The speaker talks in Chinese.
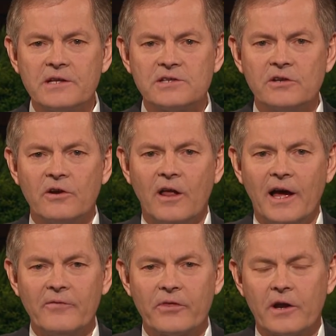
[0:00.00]
也许
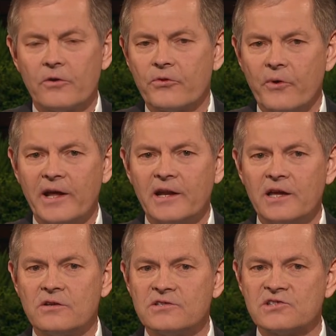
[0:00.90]
你察觉
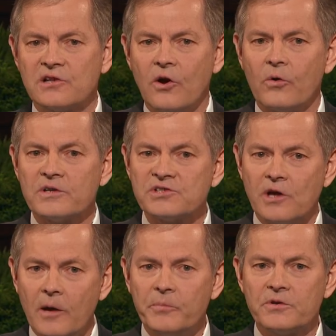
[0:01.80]
到你生活中的
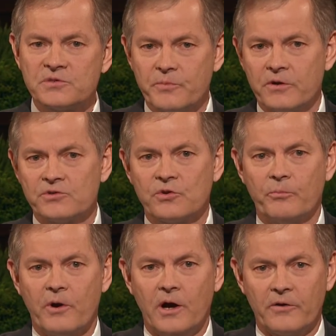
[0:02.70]
某些事物正
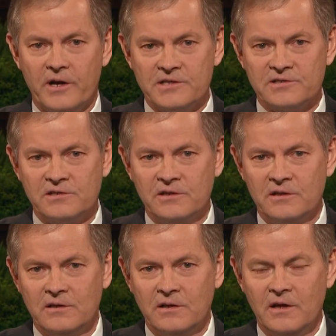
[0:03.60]
威胁着你。
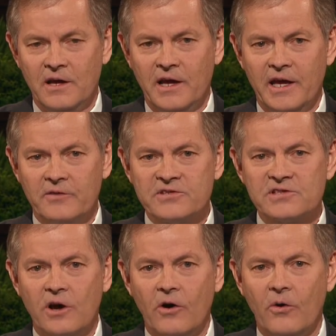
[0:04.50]
让你
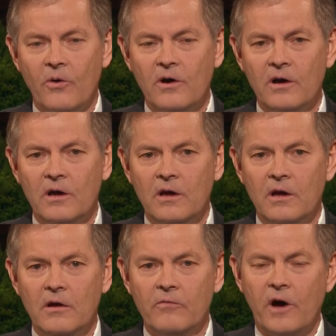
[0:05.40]
灵性的进步
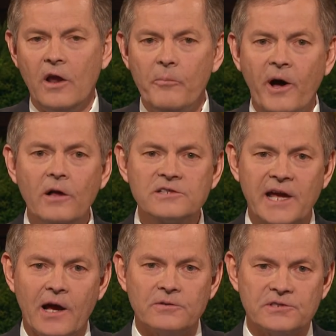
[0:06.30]
慢下来或停滞
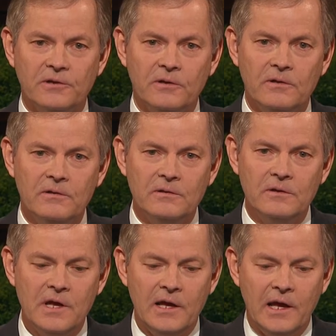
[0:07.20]
不前。
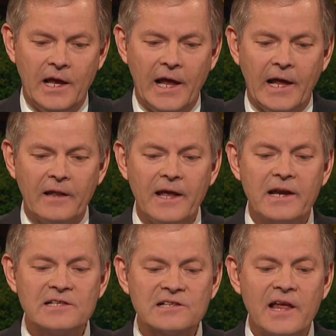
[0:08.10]
如果是这样，请
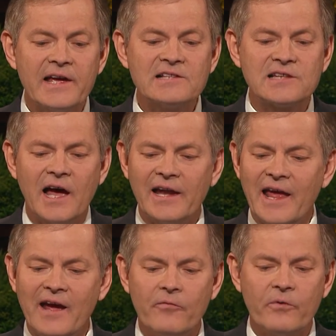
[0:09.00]
遵从保
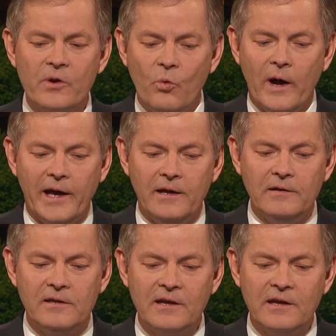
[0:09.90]
罗的忠固，